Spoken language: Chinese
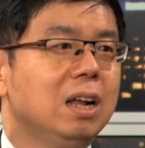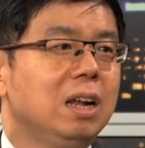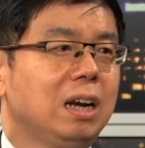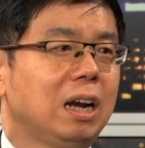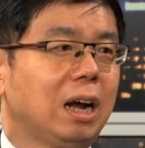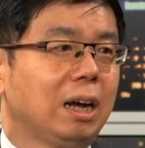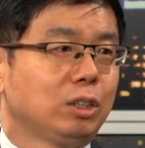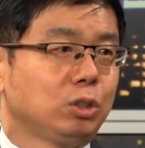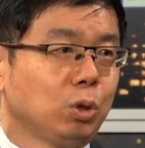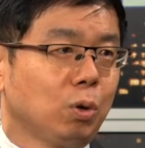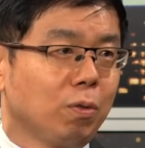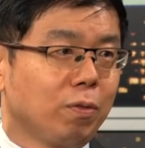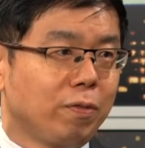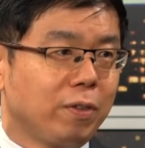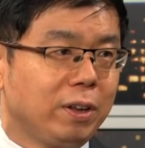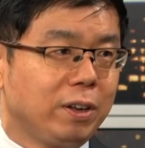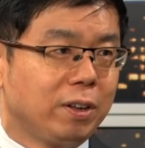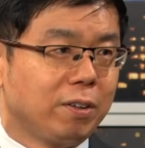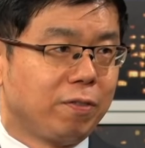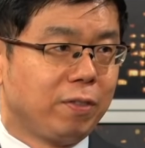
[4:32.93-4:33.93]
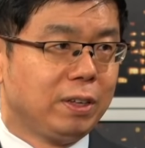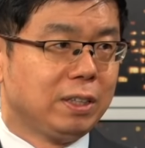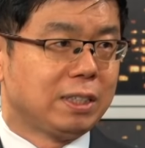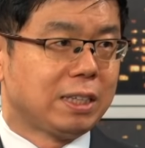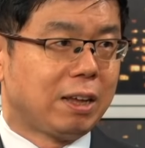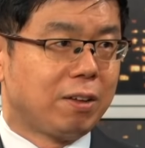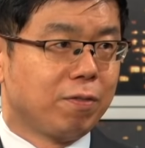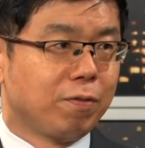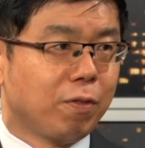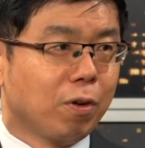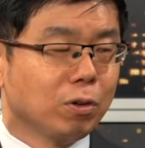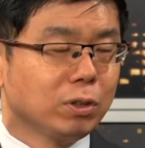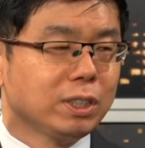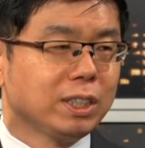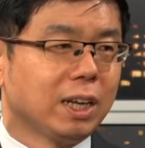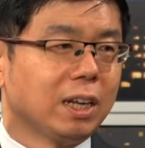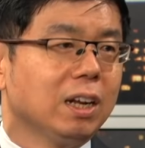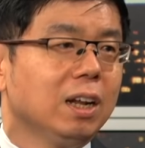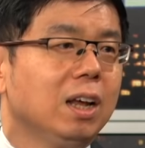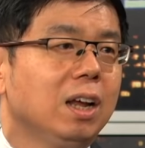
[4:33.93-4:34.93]
来充分的分散风
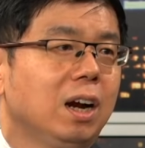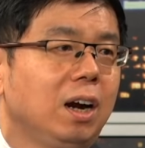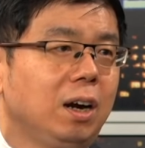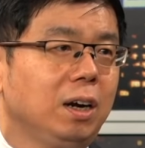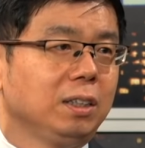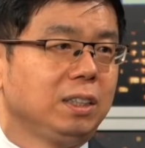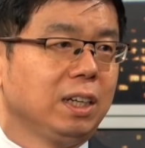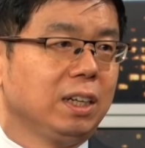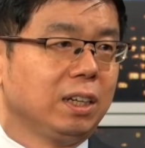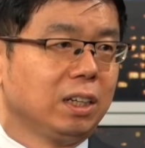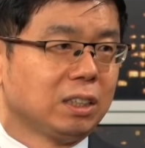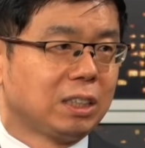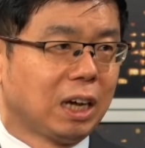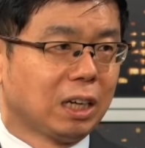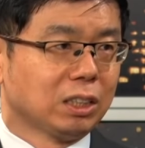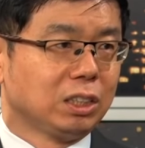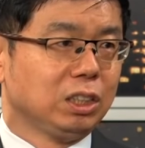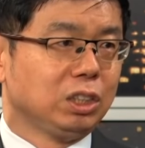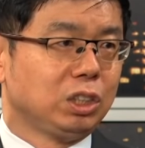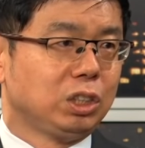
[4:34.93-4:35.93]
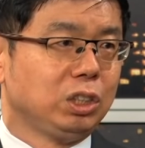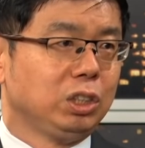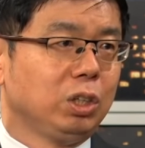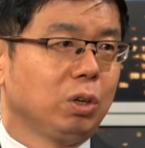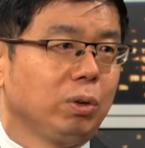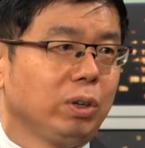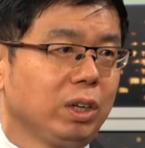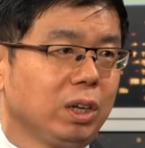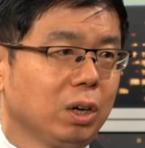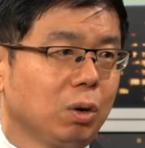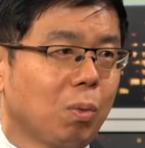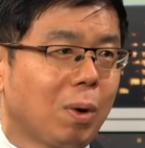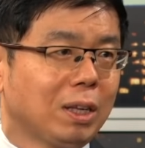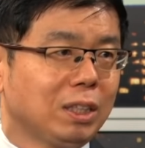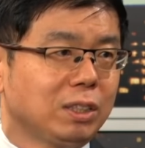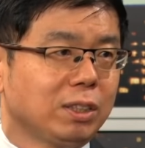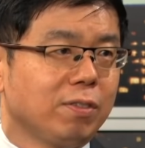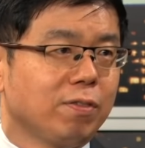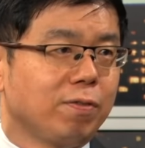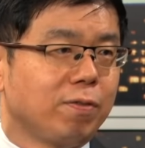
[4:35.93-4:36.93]
险，而且呢长期持有一个完
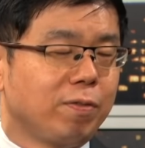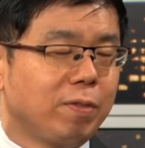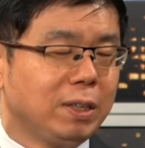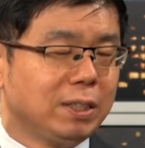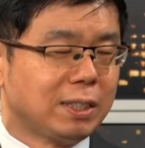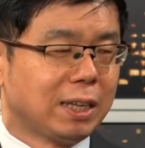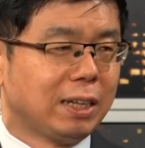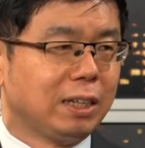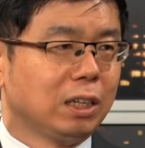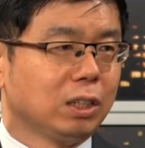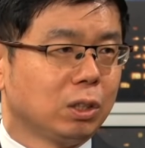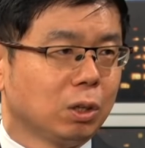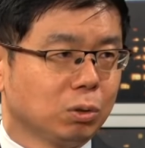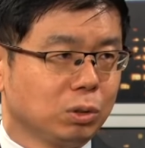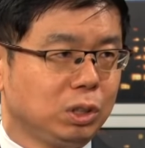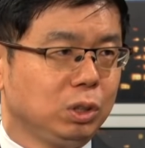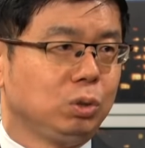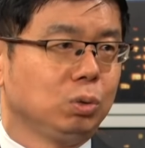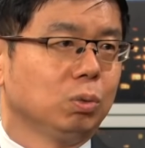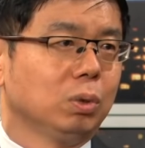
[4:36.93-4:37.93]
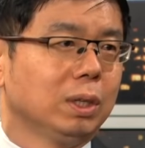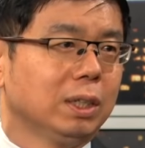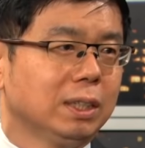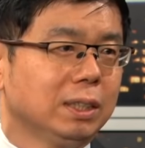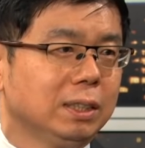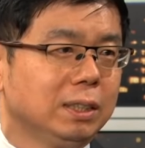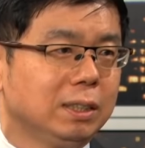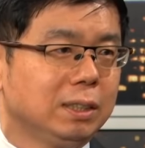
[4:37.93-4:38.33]
整分散的投资组合。